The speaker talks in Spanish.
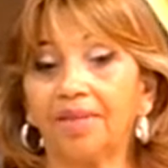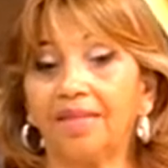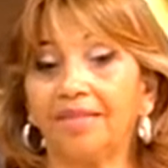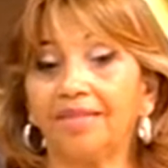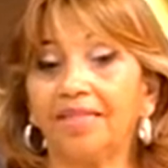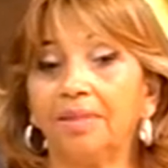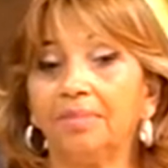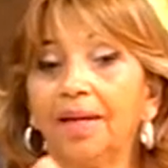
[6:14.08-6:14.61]
de
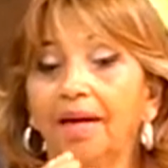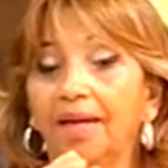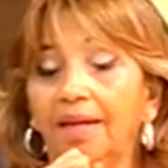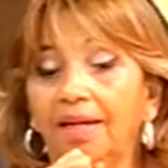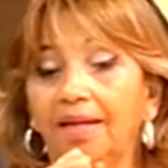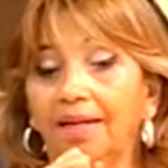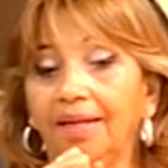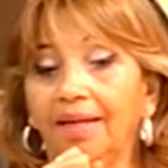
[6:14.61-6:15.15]
encima
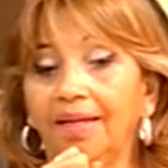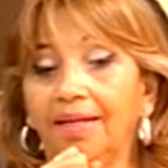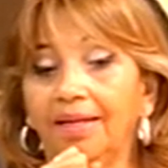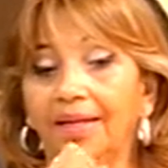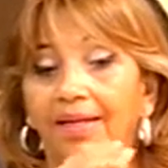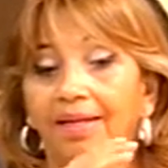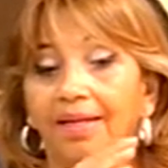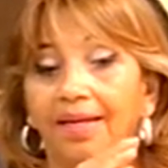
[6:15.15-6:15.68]

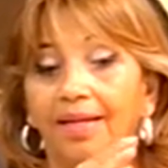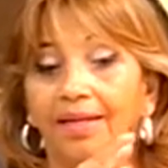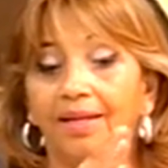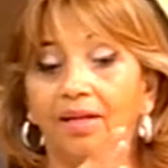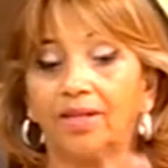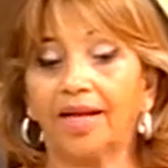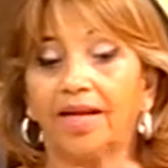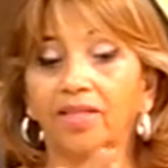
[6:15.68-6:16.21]
el,
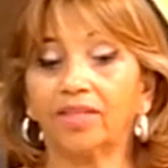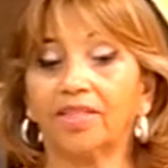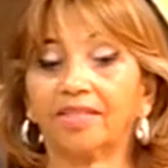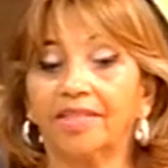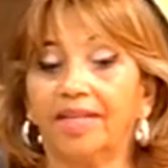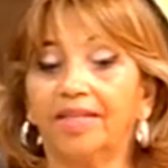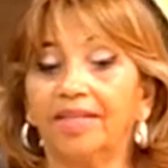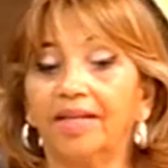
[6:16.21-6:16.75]
horario que
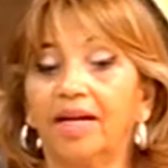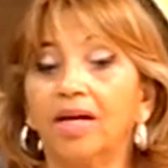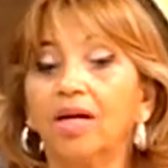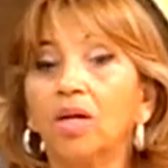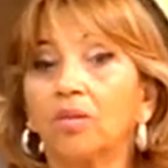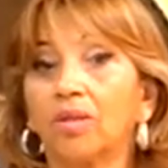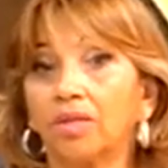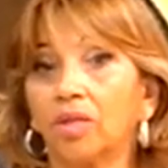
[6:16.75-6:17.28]
tenía
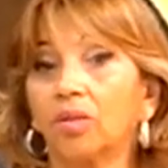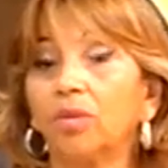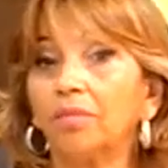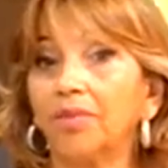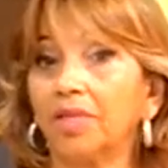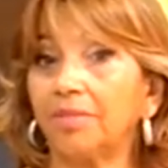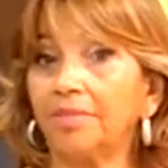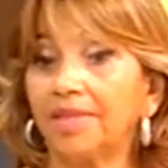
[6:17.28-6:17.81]
cuando he
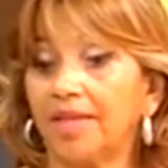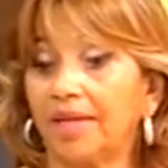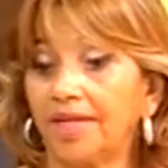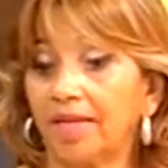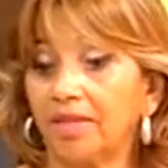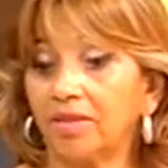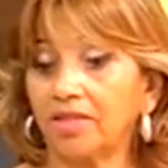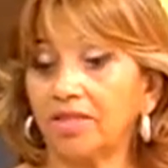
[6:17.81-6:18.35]
cumplido mi
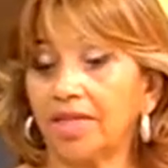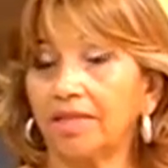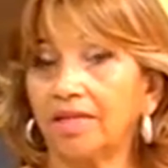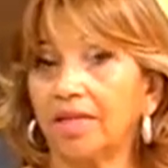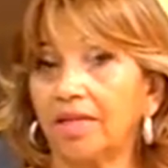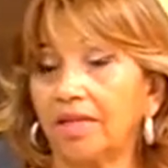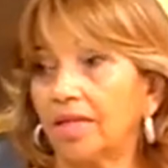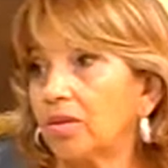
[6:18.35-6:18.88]
tarea
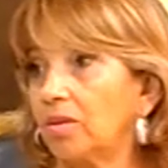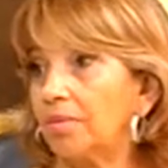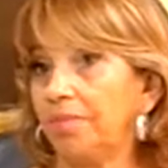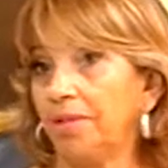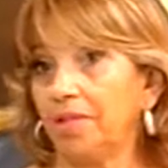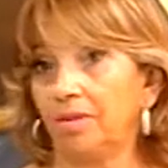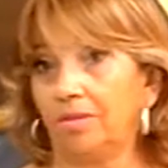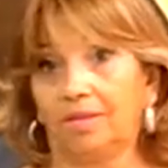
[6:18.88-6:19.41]
docente, que le he
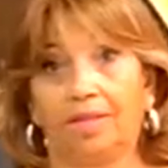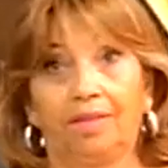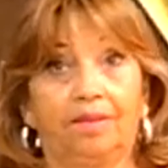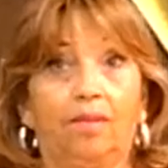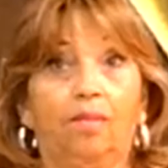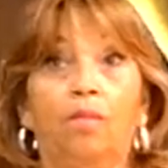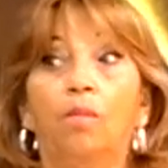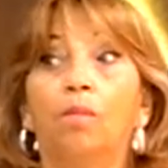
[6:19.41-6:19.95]
cumplido durante
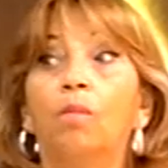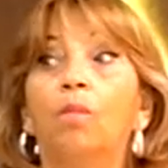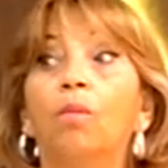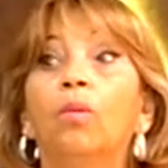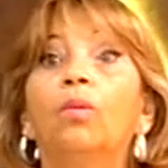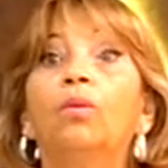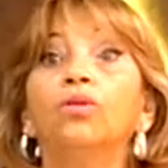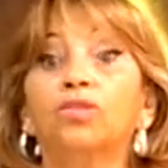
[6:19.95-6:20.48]
Eras
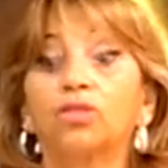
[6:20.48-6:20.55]
docente,